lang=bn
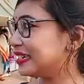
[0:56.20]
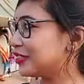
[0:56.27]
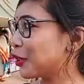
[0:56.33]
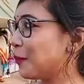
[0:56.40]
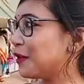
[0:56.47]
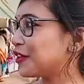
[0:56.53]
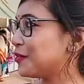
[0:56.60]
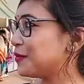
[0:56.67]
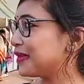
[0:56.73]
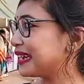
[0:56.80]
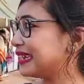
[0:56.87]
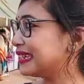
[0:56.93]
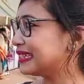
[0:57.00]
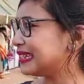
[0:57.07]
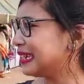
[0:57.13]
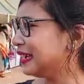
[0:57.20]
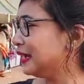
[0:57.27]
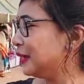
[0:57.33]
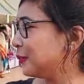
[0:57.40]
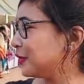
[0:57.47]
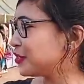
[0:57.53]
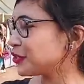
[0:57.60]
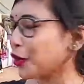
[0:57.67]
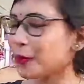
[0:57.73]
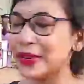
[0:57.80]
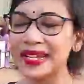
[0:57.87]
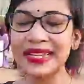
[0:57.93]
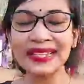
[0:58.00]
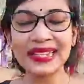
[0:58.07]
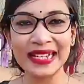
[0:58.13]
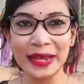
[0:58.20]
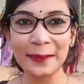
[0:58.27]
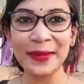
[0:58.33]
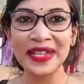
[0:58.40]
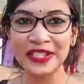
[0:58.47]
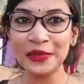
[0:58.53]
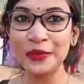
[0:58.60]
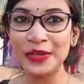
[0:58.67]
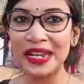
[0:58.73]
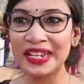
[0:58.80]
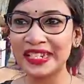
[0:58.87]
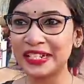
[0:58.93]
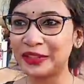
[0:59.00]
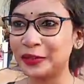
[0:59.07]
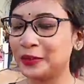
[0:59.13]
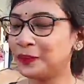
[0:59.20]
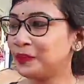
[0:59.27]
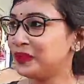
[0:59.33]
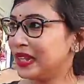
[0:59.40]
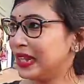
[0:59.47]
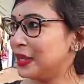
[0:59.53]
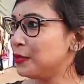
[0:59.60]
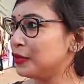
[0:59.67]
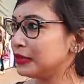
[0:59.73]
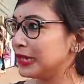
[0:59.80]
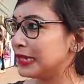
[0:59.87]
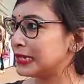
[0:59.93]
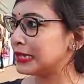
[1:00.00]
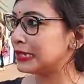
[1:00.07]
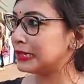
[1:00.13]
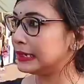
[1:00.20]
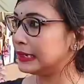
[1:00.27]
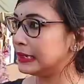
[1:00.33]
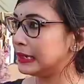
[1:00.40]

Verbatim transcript: সমাগম এখানেতে মানে সবাইকে দেখে বেশ উল্লাসিত এবং দেখছি যে